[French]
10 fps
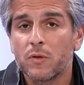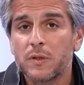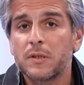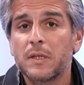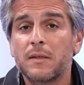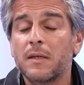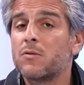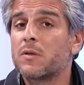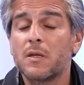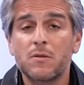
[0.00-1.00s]
Cette
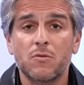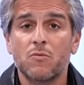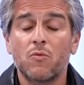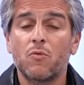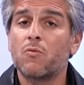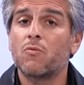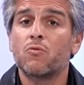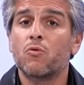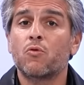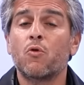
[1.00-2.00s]
éducation, on
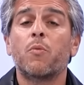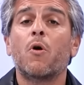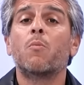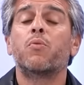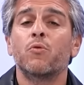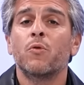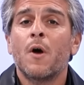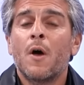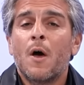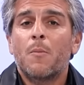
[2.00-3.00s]
ne comprend plus
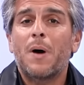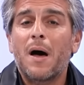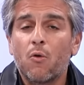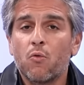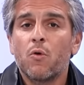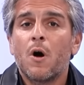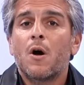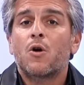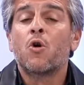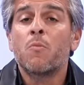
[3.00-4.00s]
par où
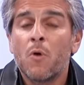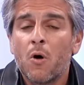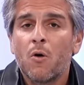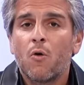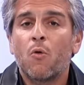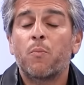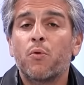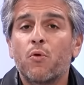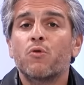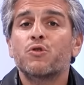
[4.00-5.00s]
comment on
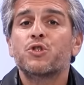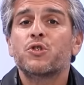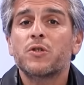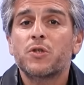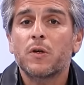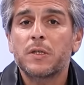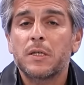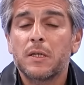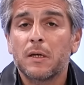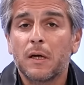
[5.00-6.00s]
peut s'en sortir.